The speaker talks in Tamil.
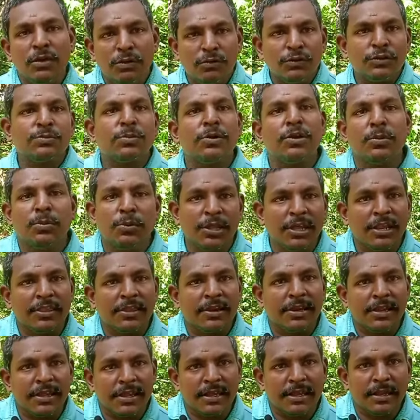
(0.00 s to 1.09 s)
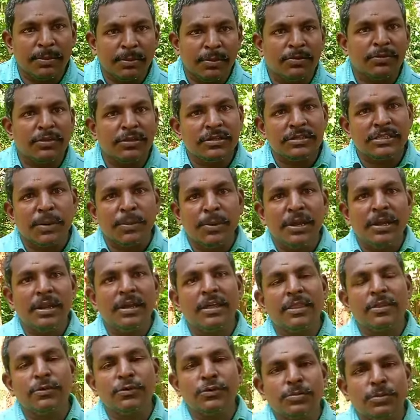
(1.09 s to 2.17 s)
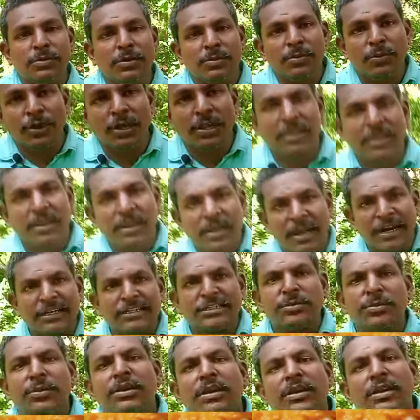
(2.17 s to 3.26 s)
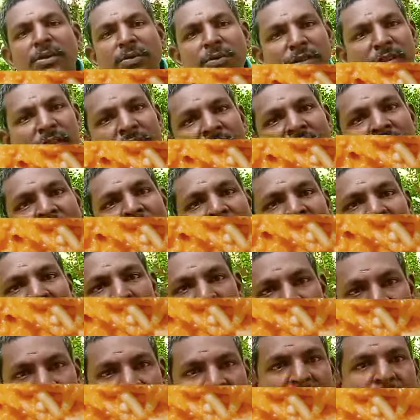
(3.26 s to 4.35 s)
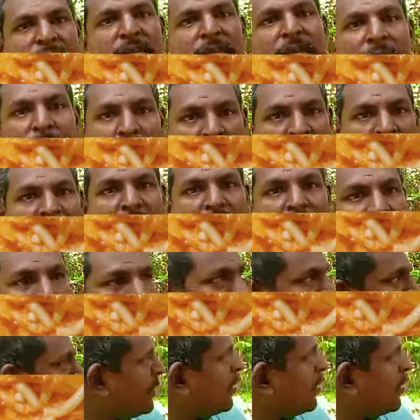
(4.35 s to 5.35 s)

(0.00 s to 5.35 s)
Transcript: யூஸ் பண்ண முடியறது இல்லைங்க நம்ம வந்து சமையலுக்கு அதை யூஸ் பண்ண முடியறதில்ல கணிசமான அளவு வந்து விளைச்சலை வந்து பாதிக்குது